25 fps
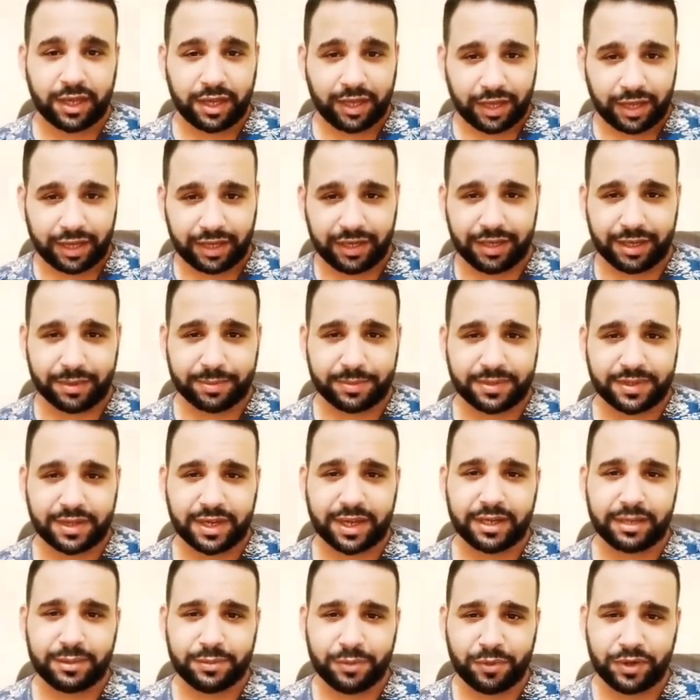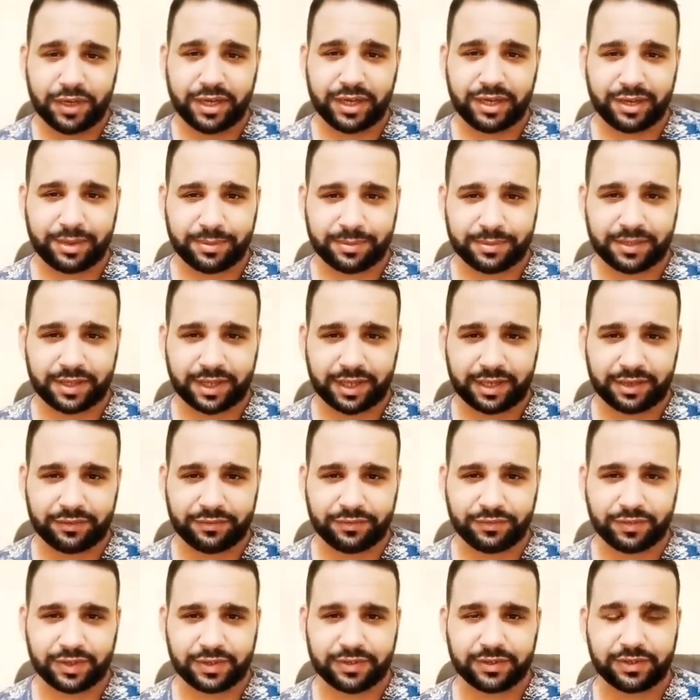هل يبتعد ممكن يبتعد
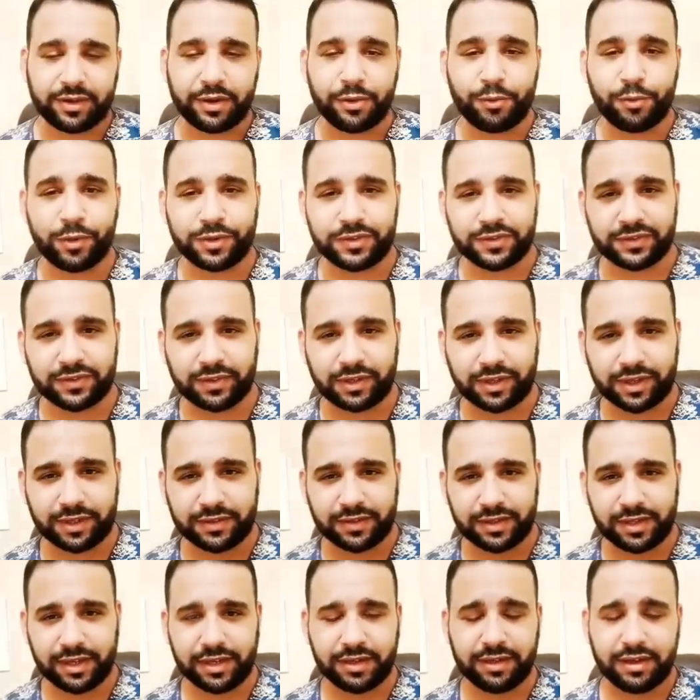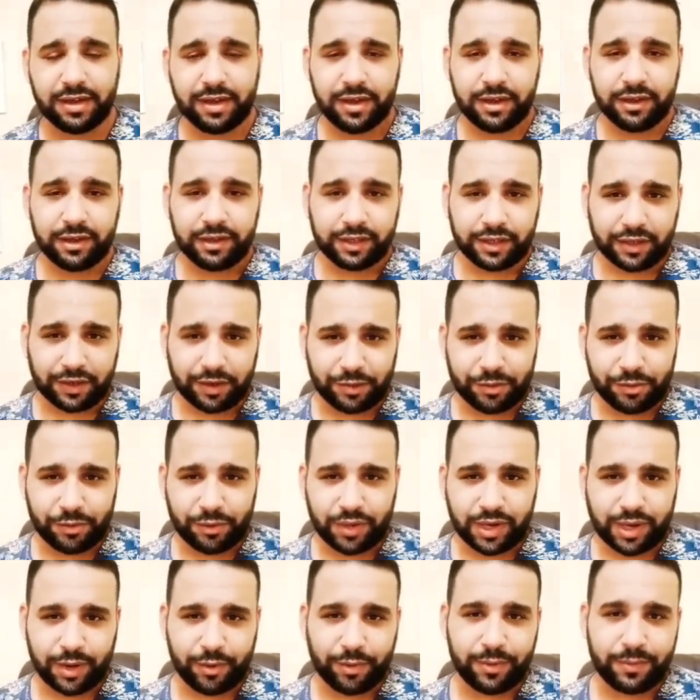فترة هو السرطان
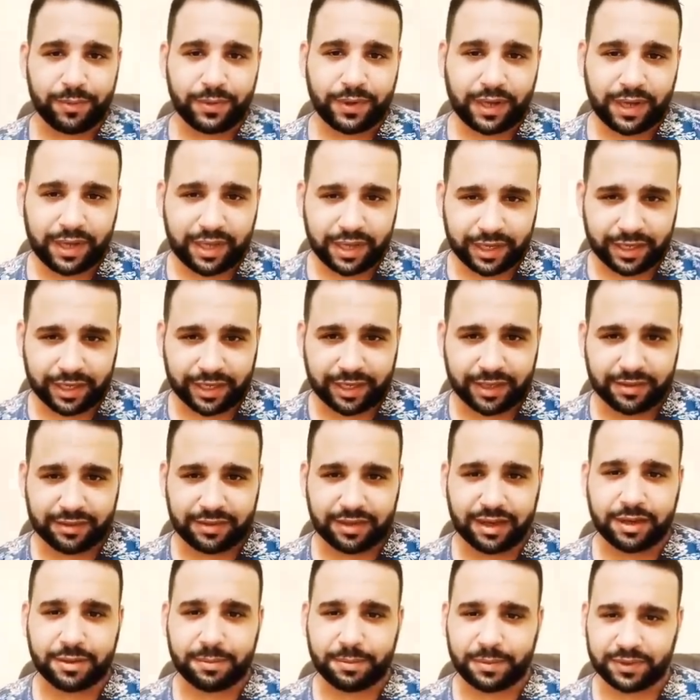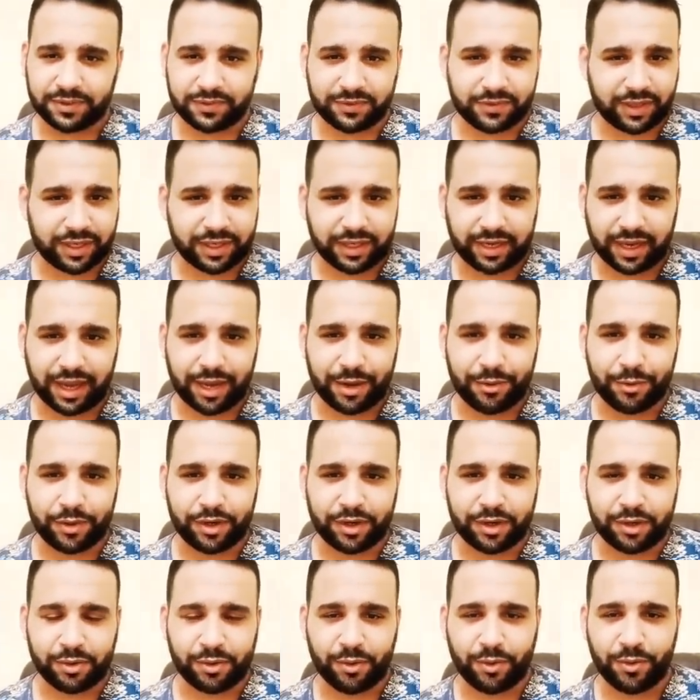رجل او امرأة هيكتئب بس هيحاول
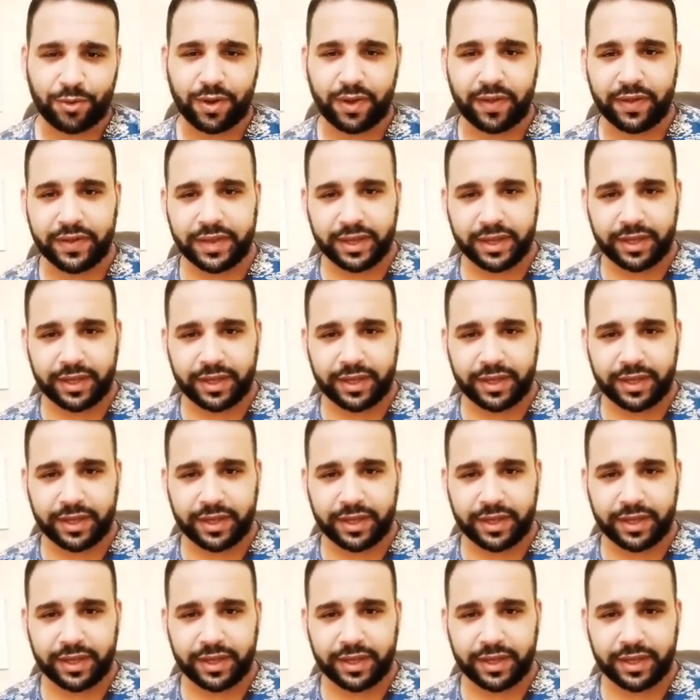ان هو